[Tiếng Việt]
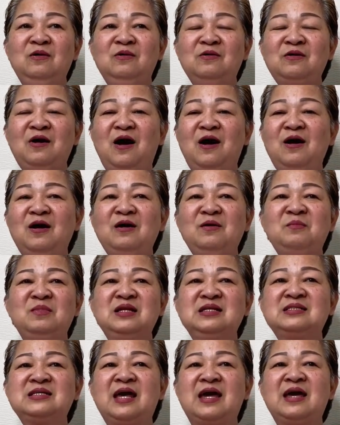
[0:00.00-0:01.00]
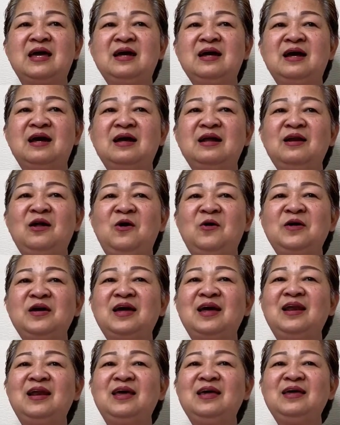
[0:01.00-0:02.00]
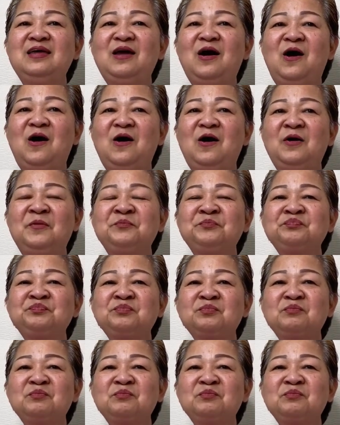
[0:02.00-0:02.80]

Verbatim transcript: đó mình sẽ hả nói cái lý do